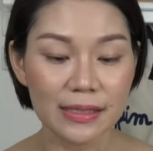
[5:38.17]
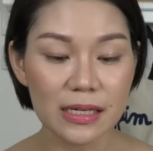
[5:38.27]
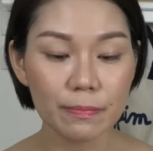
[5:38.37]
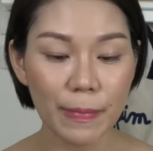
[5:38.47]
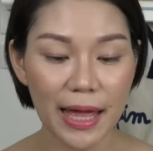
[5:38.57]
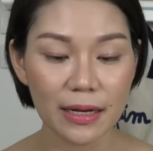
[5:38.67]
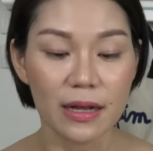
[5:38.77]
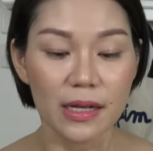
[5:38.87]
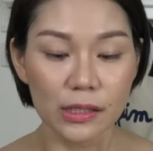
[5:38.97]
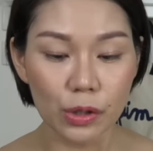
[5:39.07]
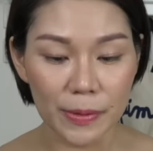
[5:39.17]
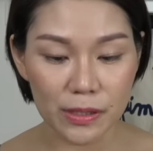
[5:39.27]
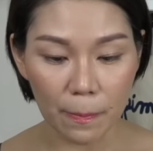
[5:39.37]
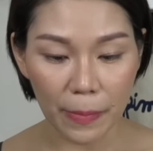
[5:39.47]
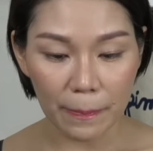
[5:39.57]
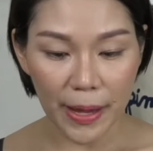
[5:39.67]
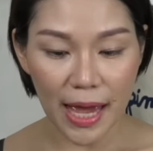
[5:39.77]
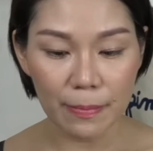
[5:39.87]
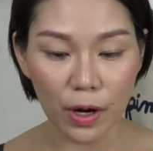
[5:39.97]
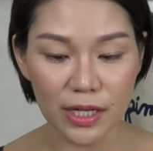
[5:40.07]
ซึ่งเป็นส่วนผสมประเภ
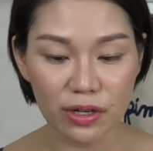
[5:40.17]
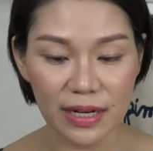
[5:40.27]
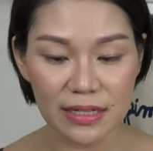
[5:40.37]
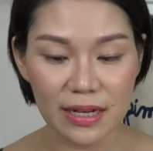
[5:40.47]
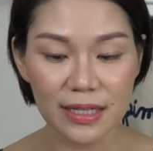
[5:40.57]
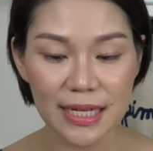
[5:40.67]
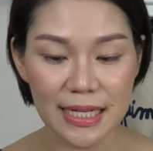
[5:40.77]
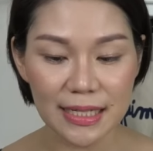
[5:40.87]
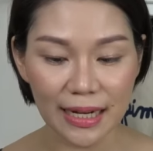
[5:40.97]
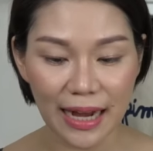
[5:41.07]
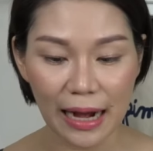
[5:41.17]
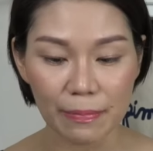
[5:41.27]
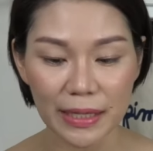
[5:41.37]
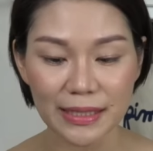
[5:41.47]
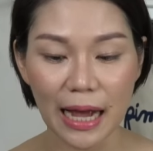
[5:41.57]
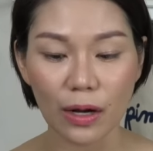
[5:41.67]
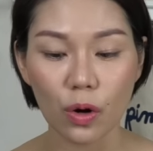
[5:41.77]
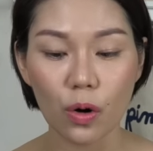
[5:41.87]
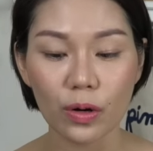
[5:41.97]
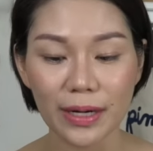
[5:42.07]
ท Moisturizer ที่สกัดมาจาก
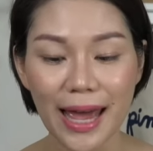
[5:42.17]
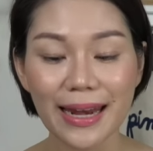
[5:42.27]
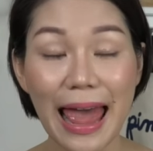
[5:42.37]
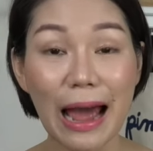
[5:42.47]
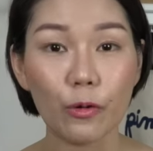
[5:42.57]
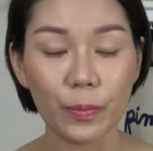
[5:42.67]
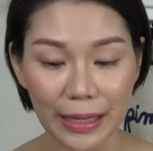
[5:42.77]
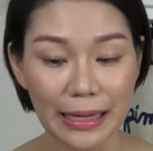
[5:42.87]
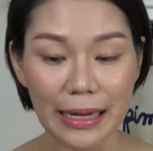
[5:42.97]
Golden LP